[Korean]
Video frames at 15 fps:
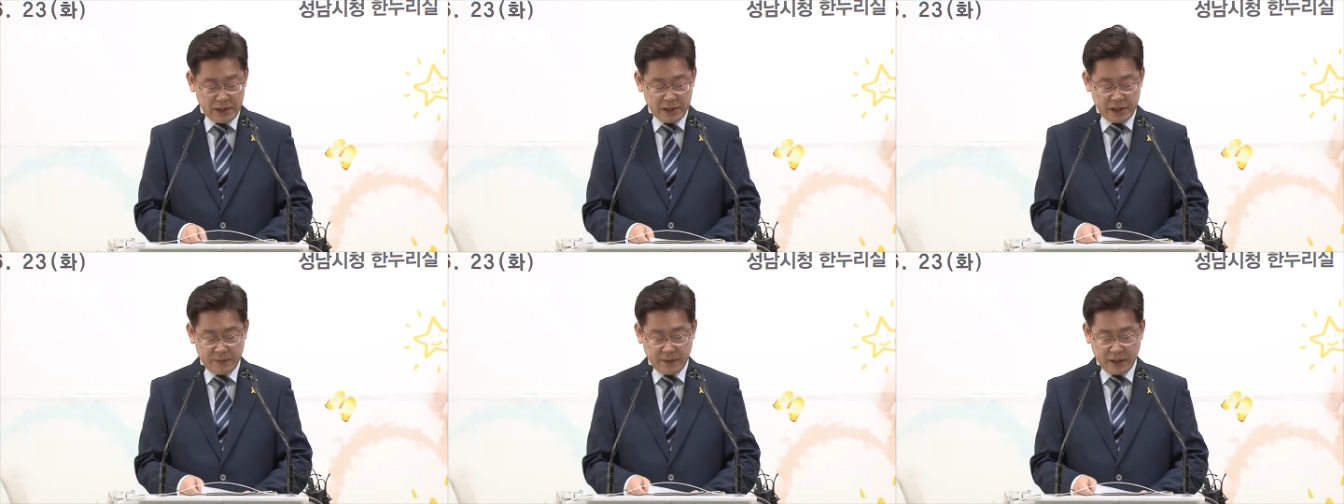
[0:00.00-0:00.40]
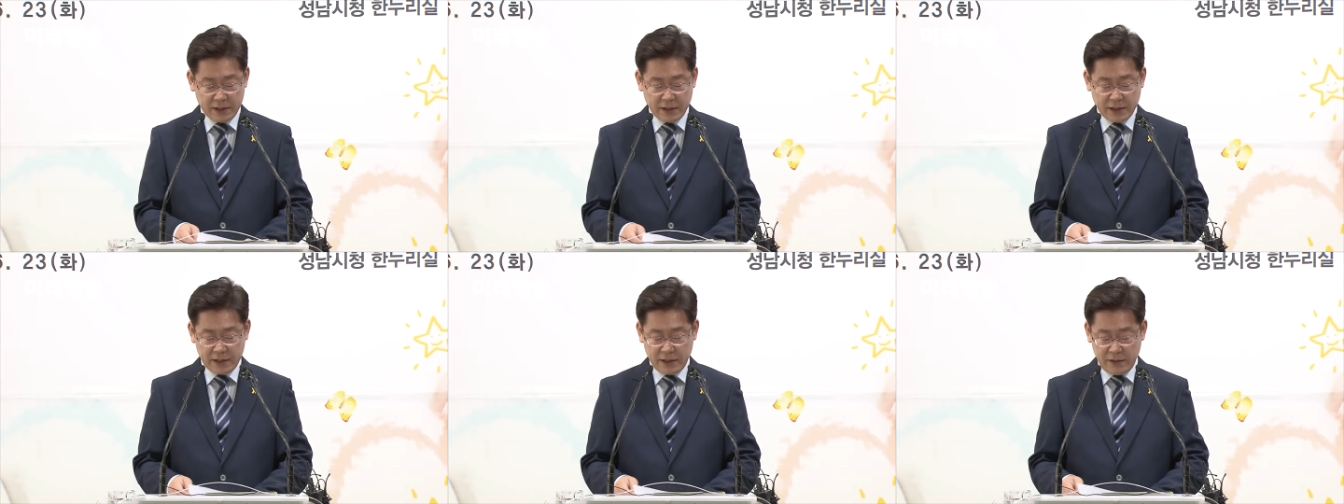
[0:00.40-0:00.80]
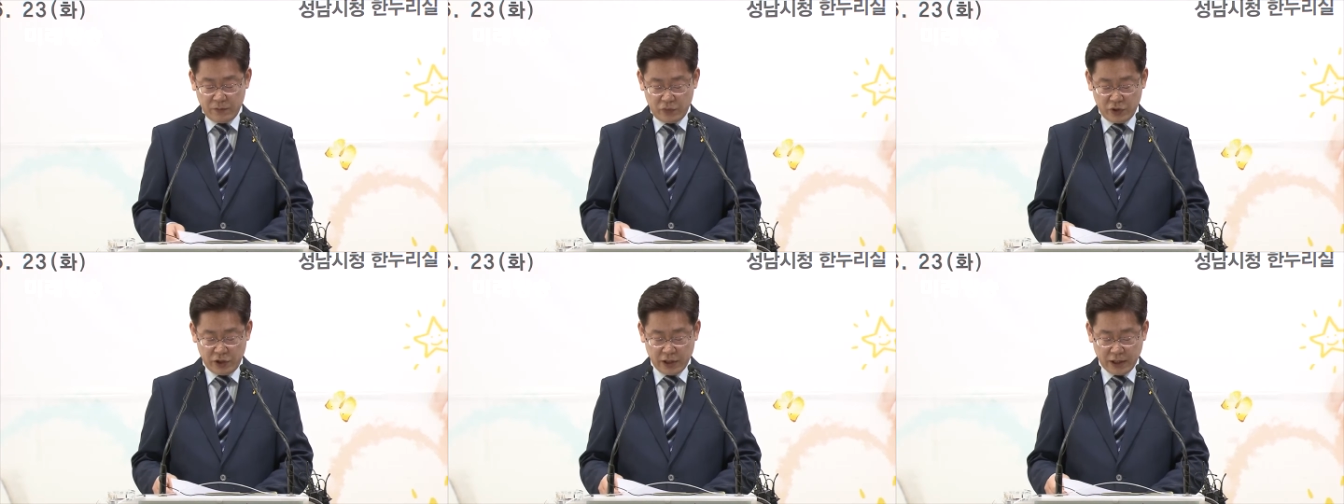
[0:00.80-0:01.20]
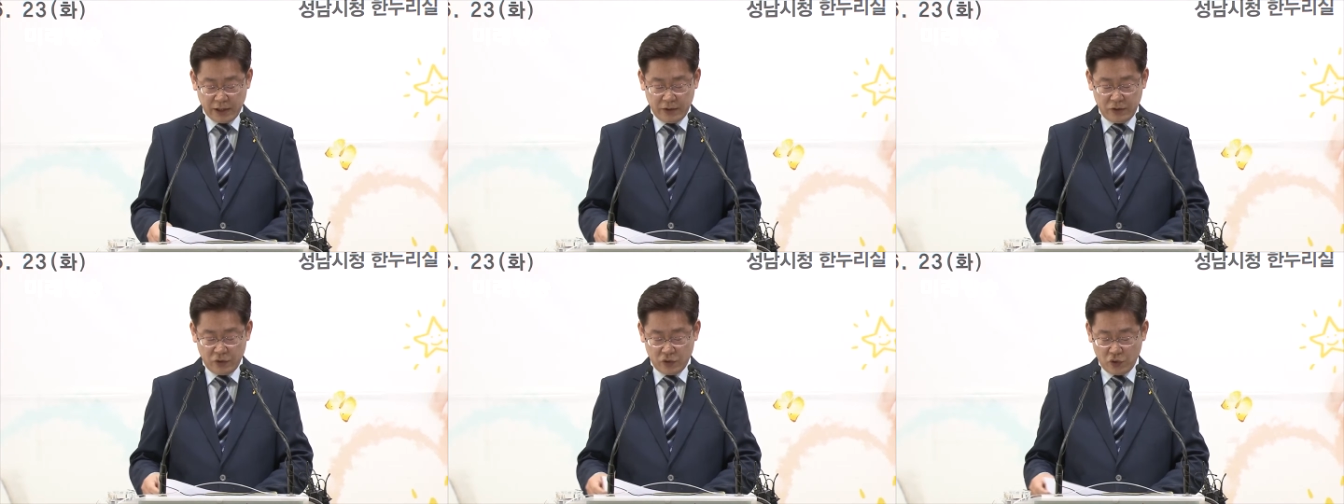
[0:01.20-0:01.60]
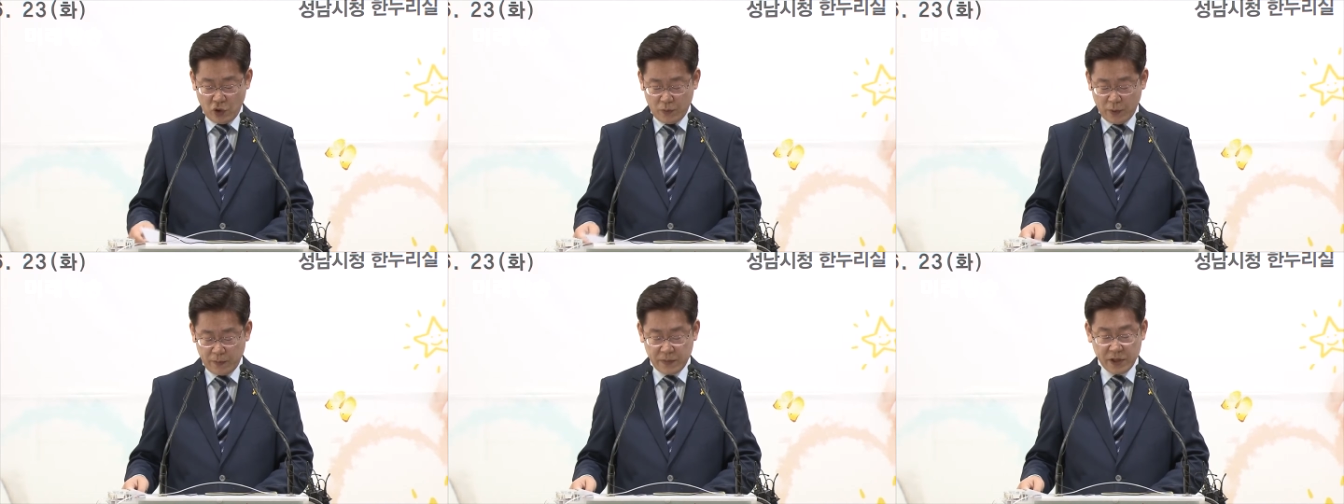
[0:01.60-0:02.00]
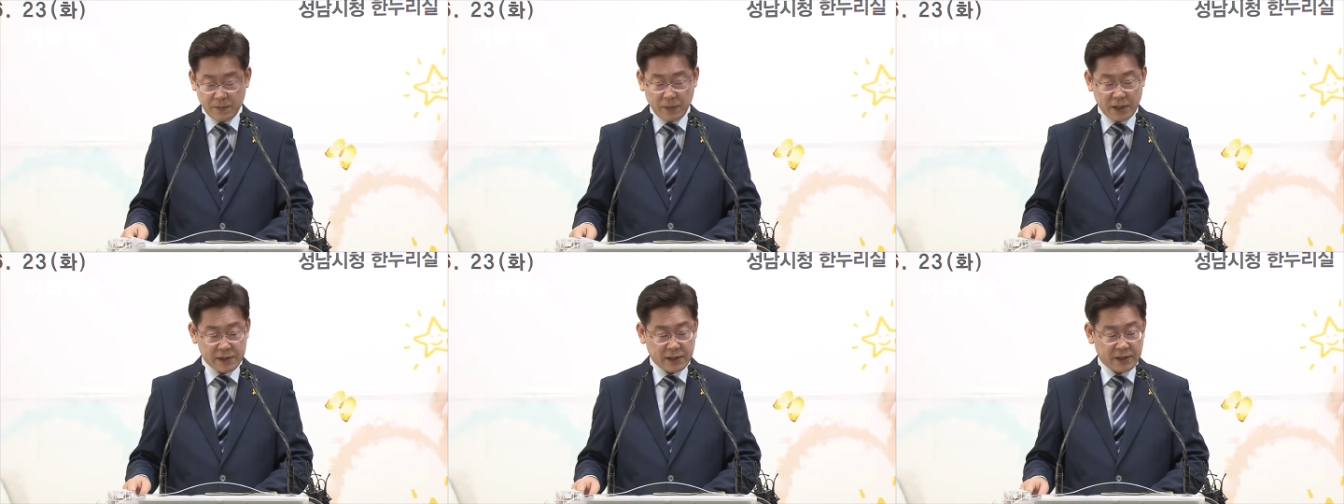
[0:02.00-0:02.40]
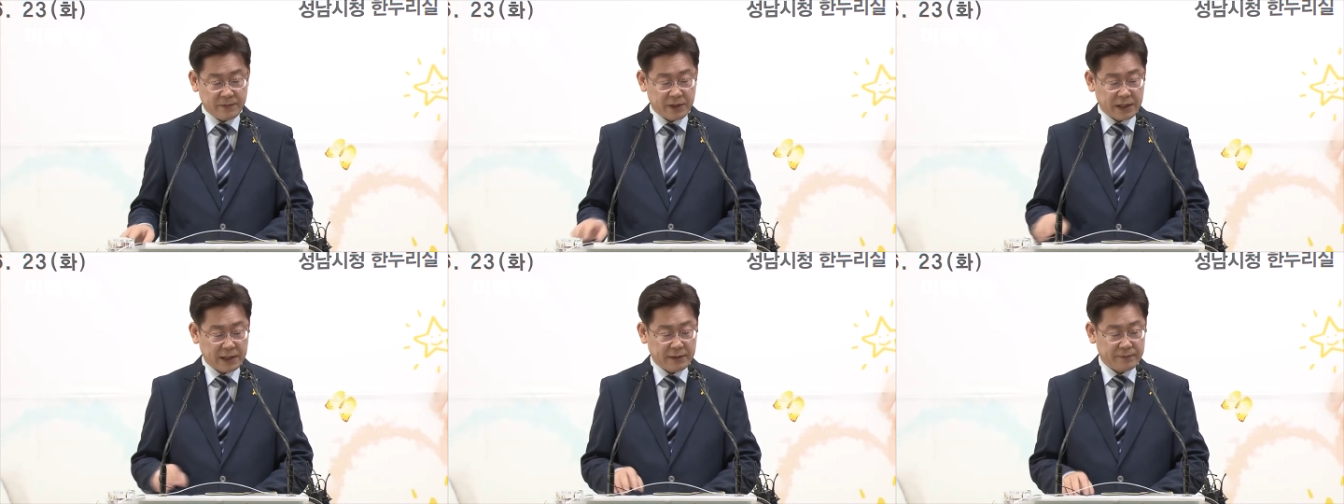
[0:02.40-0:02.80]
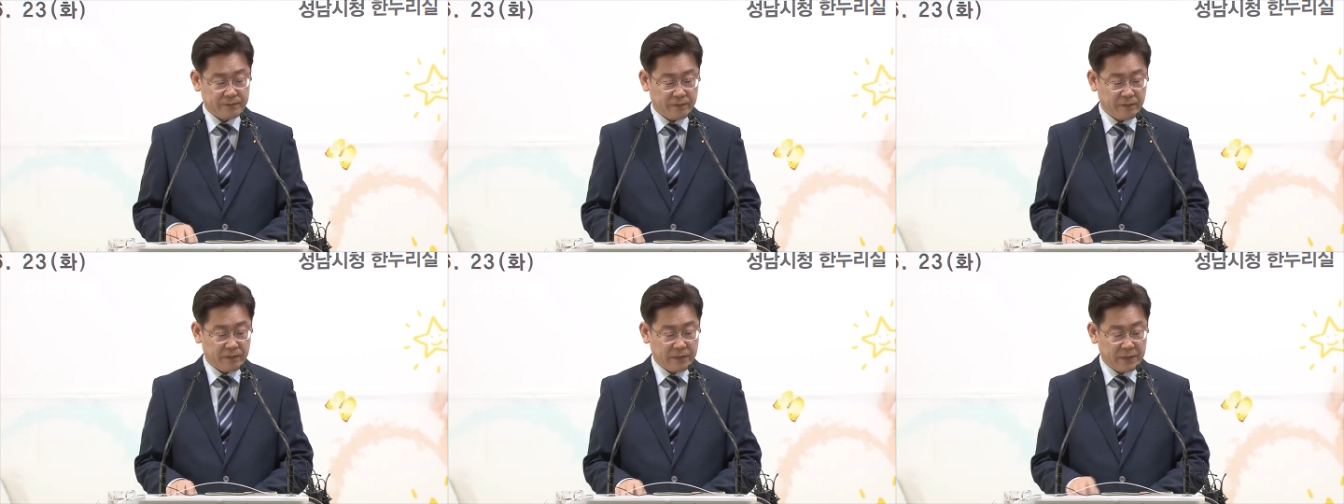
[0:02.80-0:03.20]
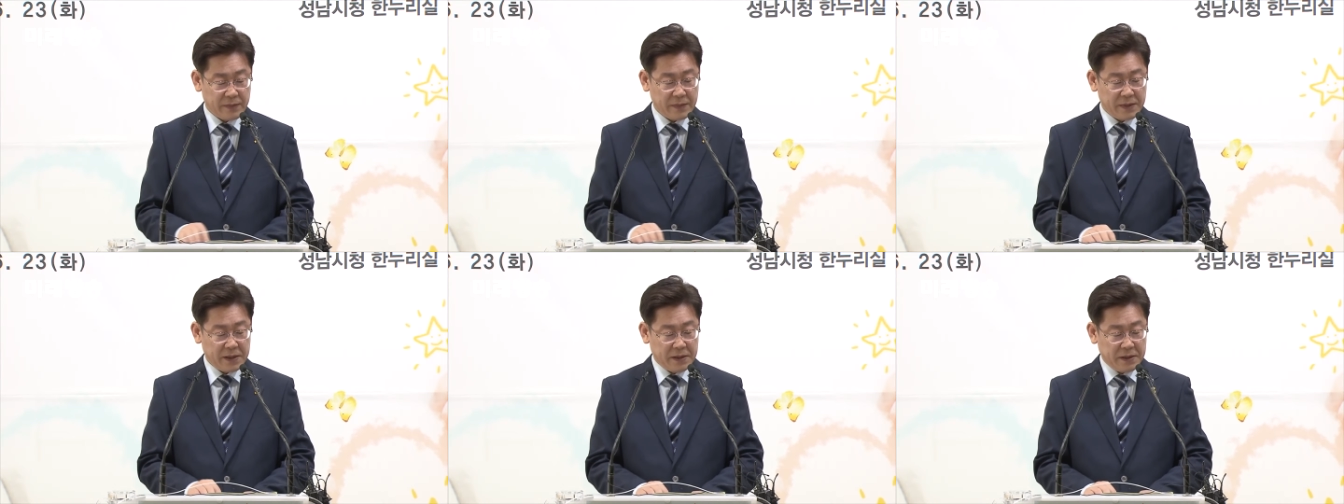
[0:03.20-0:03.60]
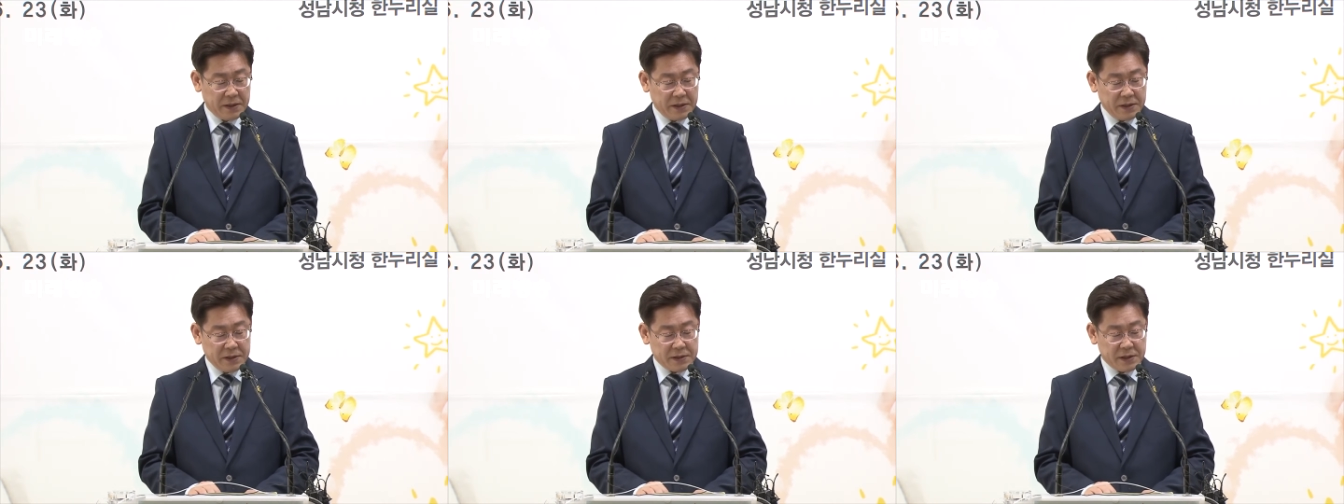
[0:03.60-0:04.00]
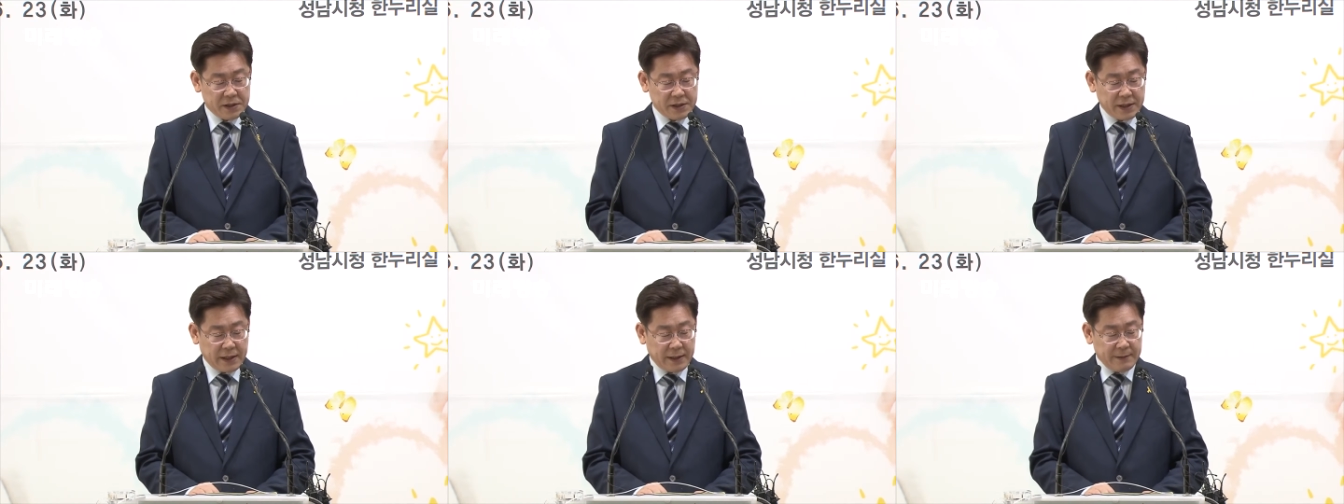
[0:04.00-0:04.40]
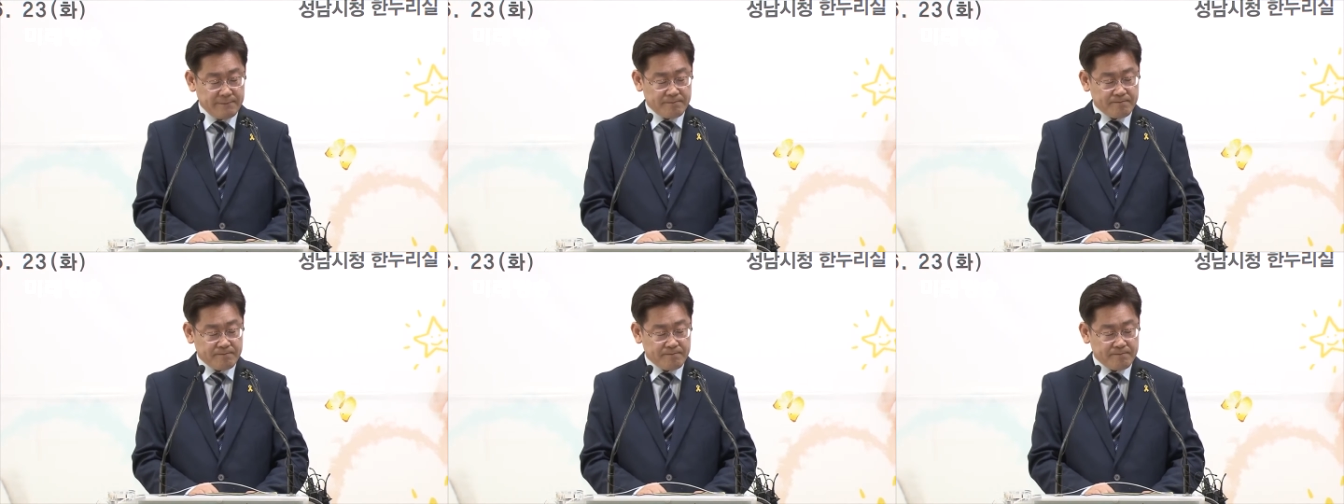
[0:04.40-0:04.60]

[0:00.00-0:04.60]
지방자치를 무시하는 초법적 발상입니다. 첫째,